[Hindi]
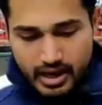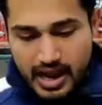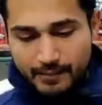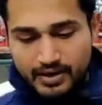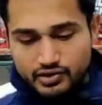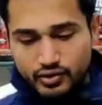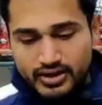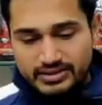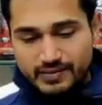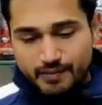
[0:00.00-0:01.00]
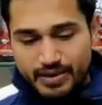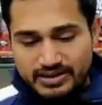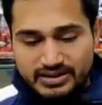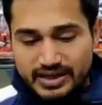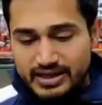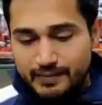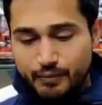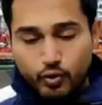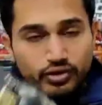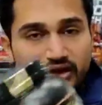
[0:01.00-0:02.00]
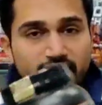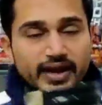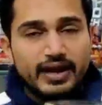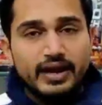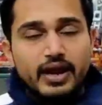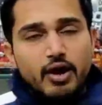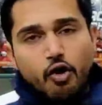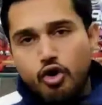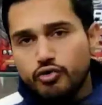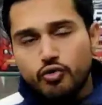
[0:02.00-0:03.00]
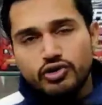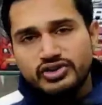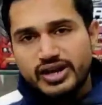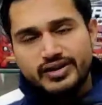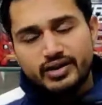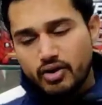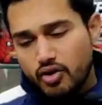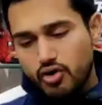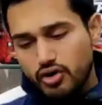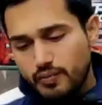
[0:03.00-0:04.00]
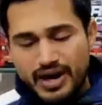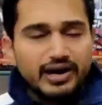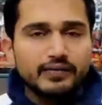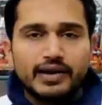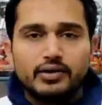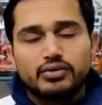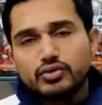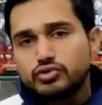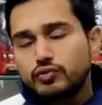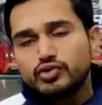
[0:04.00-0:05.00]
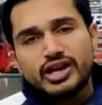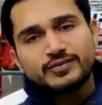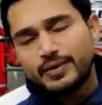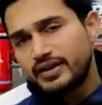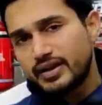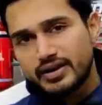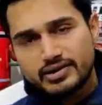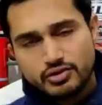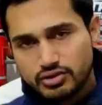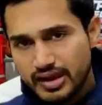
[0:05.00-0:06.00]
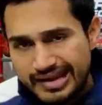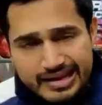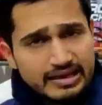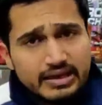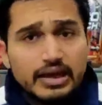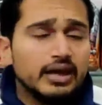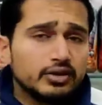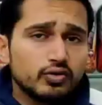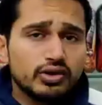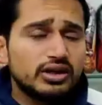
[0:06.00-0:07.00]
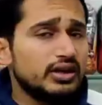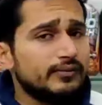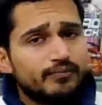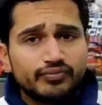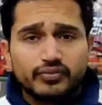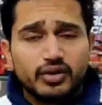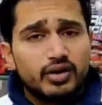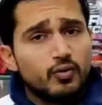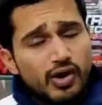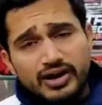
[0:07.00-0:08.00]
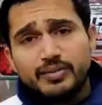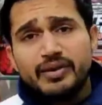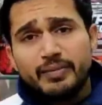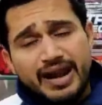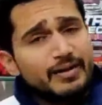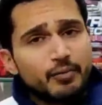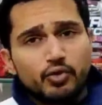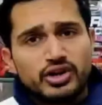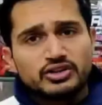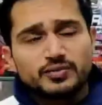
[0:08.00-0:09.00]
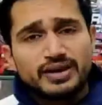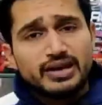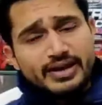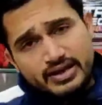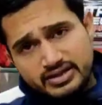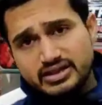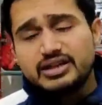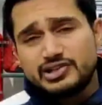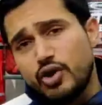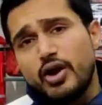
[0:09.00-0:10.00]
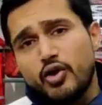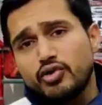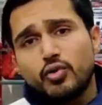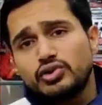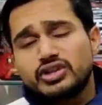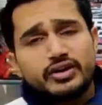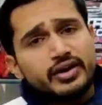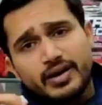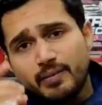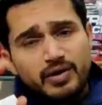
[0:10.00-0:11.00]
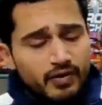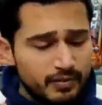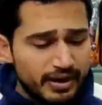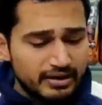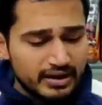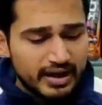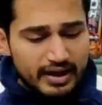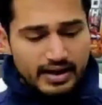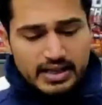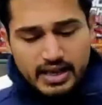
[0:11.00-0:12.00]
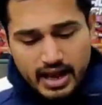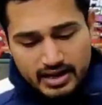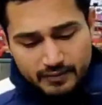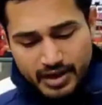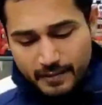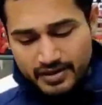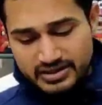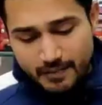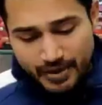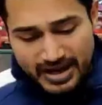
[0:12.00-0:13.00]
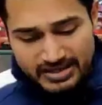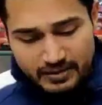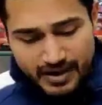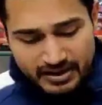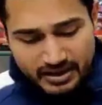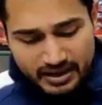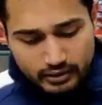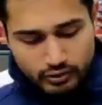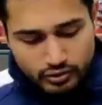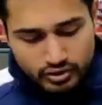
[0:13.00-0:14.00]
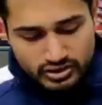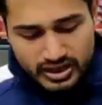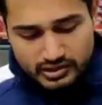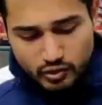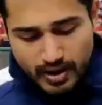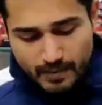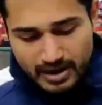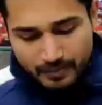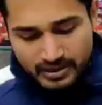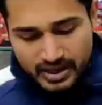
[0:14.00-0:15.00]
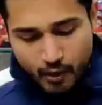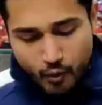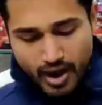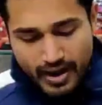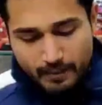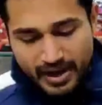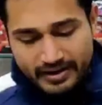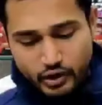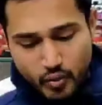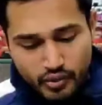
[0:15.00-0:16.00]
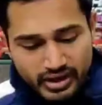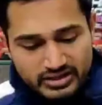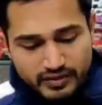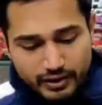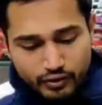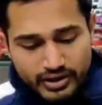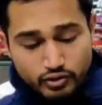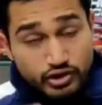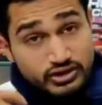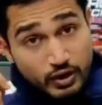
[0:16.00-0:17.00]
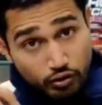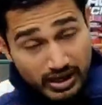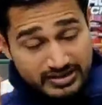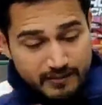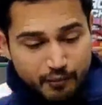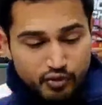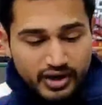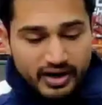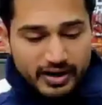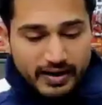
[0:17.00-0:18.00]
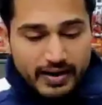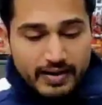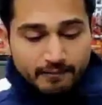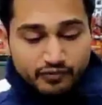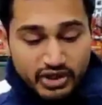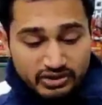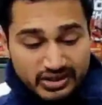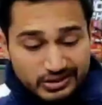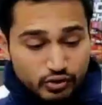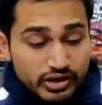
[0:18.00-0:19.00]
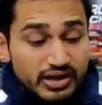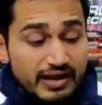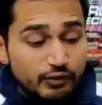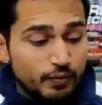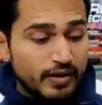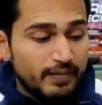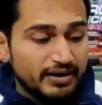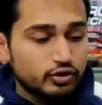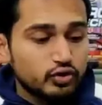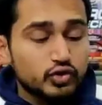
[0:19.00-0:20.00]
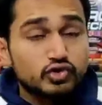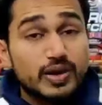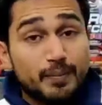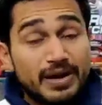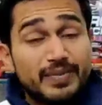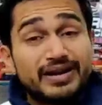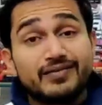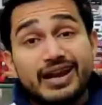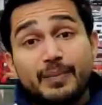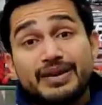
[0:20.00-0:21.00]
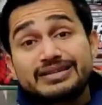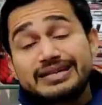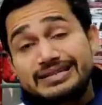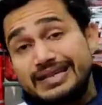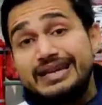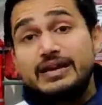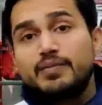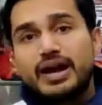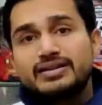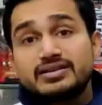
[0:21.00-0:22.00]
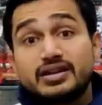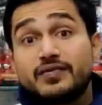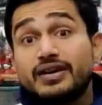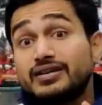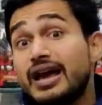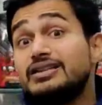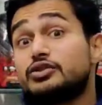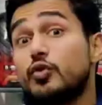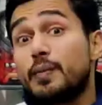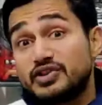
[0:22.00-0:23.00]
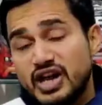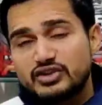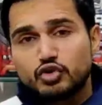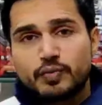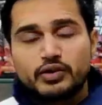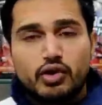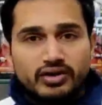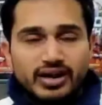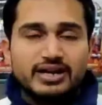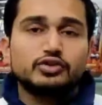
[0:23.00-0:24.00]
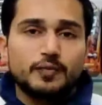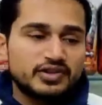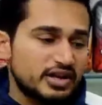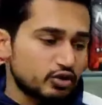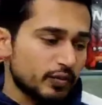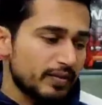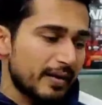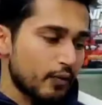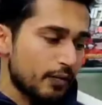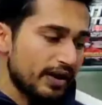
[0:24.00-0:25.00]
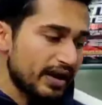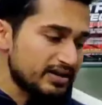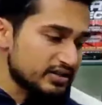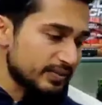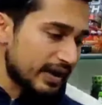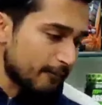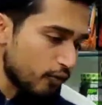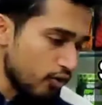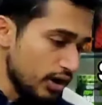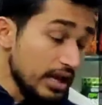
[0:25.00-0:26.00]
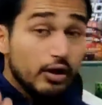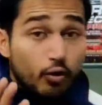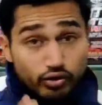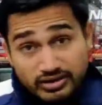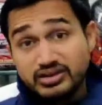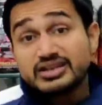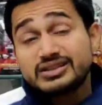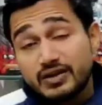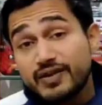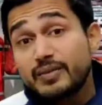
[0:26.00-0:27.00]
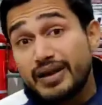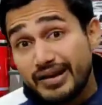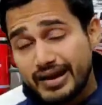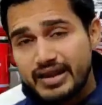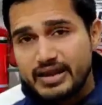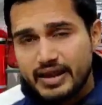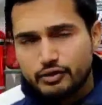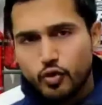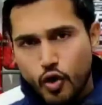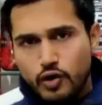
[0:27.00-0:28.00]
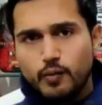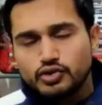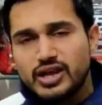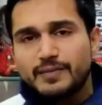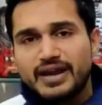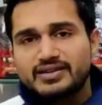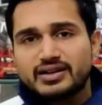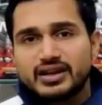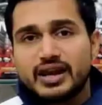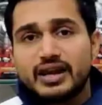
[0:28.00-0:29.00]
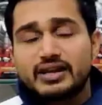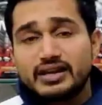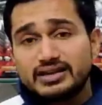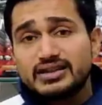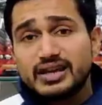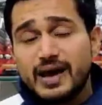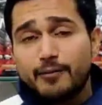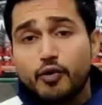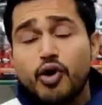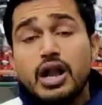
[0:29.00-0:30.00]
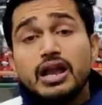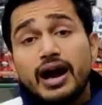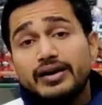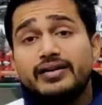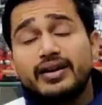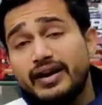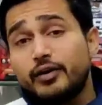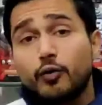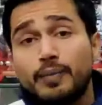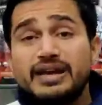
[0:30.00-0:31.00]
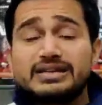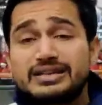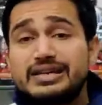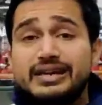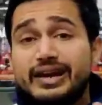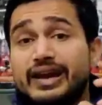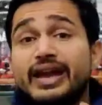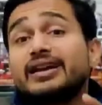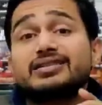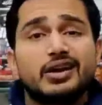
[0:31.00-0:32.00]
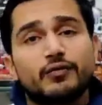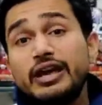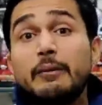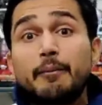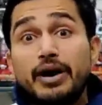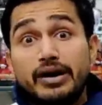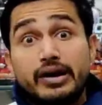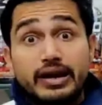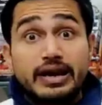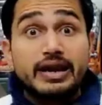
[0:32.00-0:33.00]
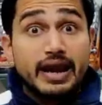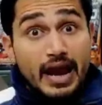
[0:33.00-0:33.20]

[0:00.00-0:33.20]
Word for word: आपका जो है सिंपल सा ये प्रोटीन है ऑन गोल्ड स्टैंडर्ड और ब्रांड वैल्यू तो दोस्तों मुझे एक्सप्लेन करने की ज़रूरत है नहीं क्योंकि वर्ल्ड में ब्लैंड प्रोटीन्स में स्टिल जो है ऑन गोल्ड स्टैंडर्ड नंबर वन में आता है अगर हम यहाँ पर इसके प्राइस की बात करें तो दोस्तों इसका जो एम दिया हुआ है ब्राइट कॉम्युनिटीज़ वालों ने जो कि इसके ऑथराइज इंपोर्टर हैं छत्तीस निन्यानवे रुपए बट दोस्तों सप्लीमेंट मिला पर इसका सेलिंग प्राइस है सिर्फ अट्ठाईस सौ पचास रुपये तो अट्ठाईस सौ पचास रुपये में आपको पड़ेगा जिसमें आपको उनतीस सर्विंग मिल रही हैं तो ऑलमोस्ट आप कह सकते हैं कि इसकी आपको हंड्रेड रुपीज़ की एक सर्विंग पड़ रही